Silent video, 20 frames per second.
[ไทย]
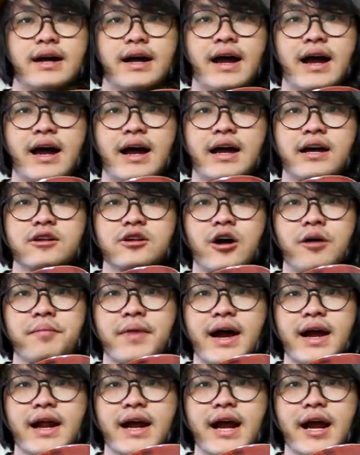อ่า ต่อ
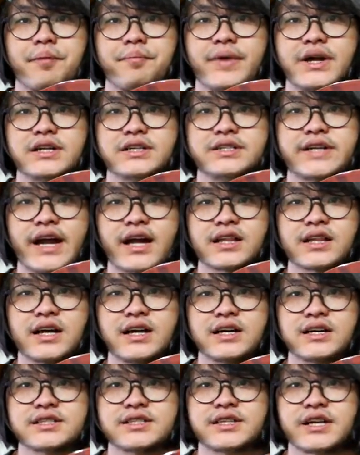มานะครับ เป็นเชคเต
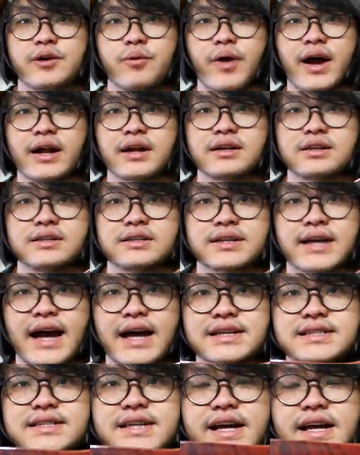อร์ C1 ค
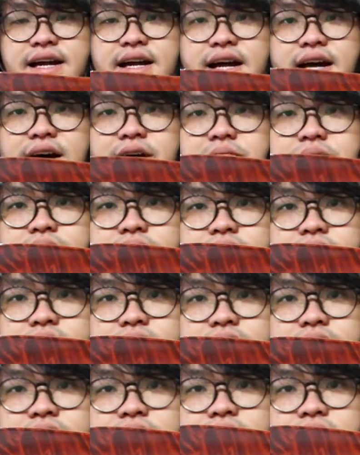ลาสสิกนะครับ
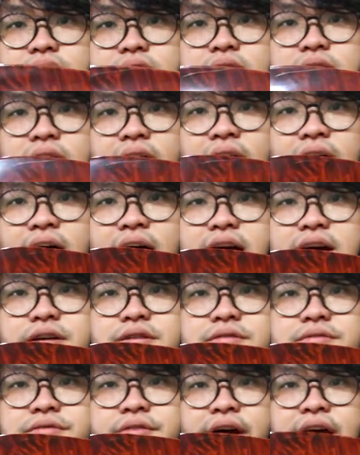ลาย
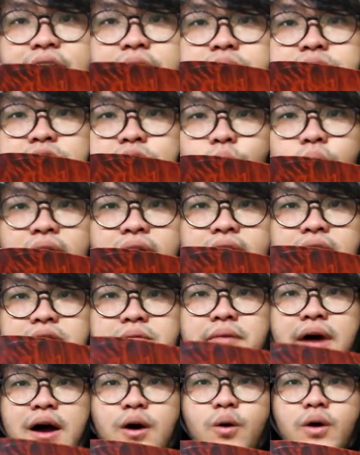เฟรมหรือว่า
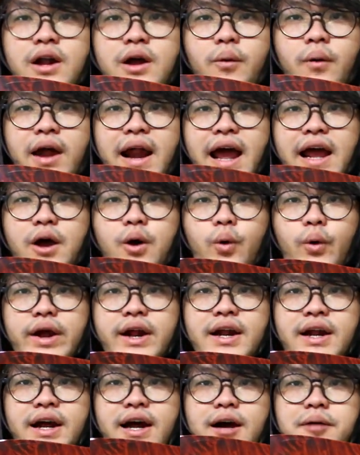บางคนเรียกว่าลายค
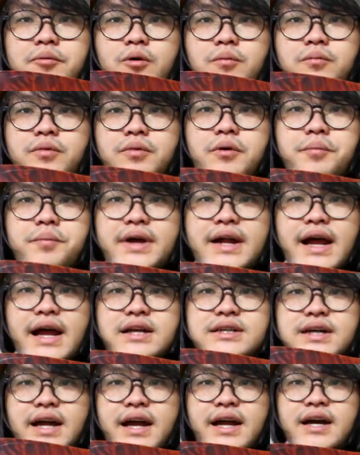รินนะครับ ผมก็ไม่แน่
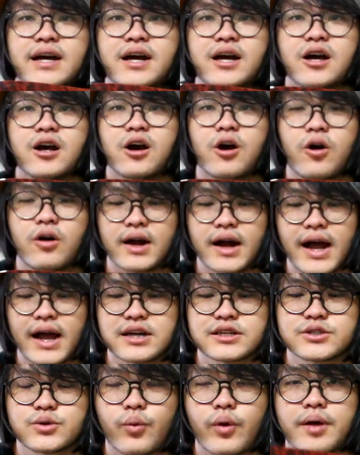ใจ ค่อนข้า
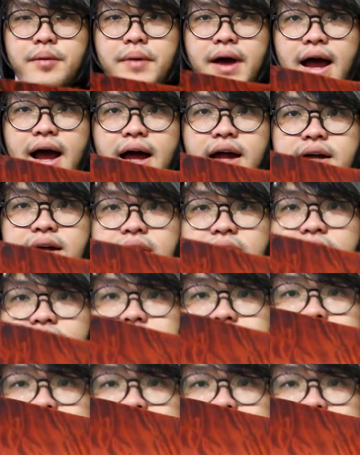งสวยมากเลยนะครับ